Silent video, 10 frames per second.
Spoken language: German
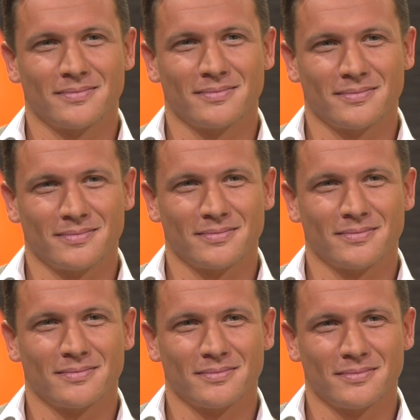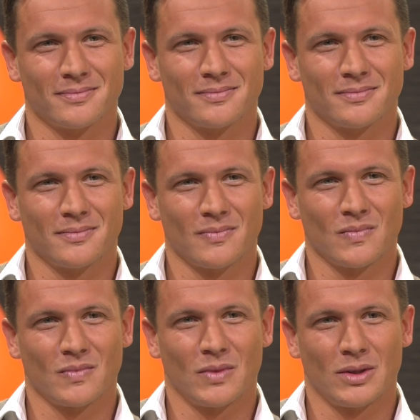Sind die Stadien eigentlich auch
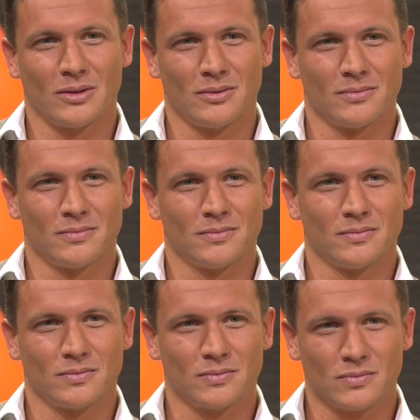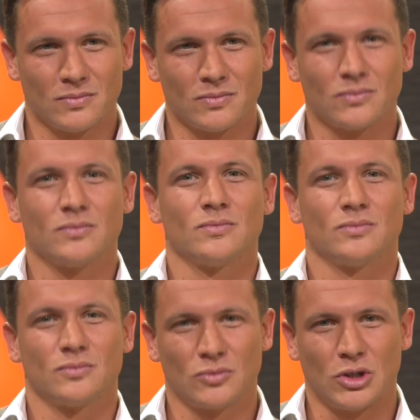gut besucht? Sind die auch ziemlich voll,
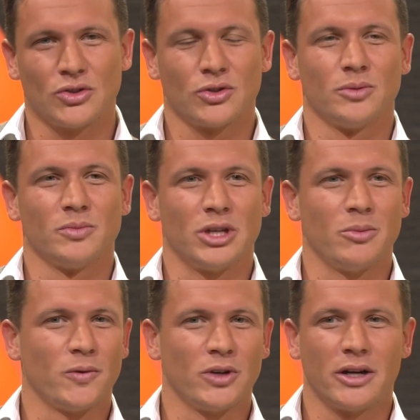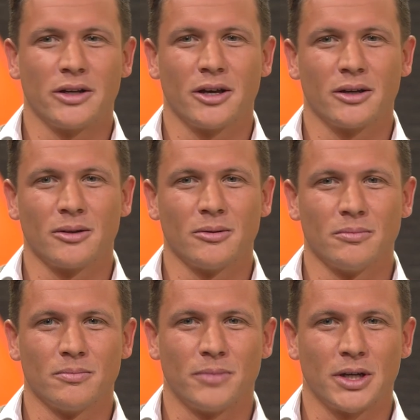oder? Also im Semifinale
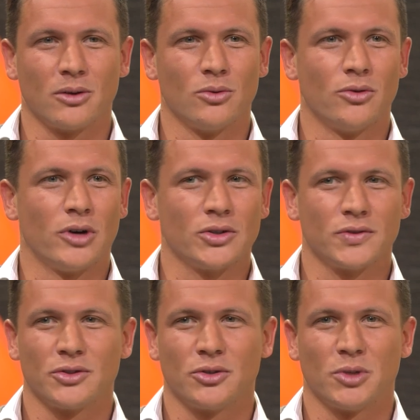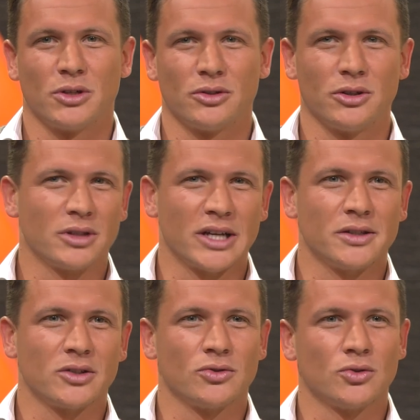gegen Bengaluru auswärts haben wir an die
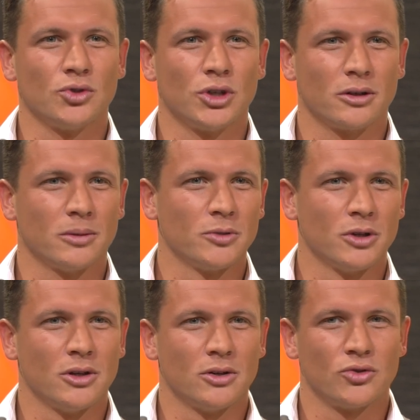30.000 Zuschauer gehabt. Mhm.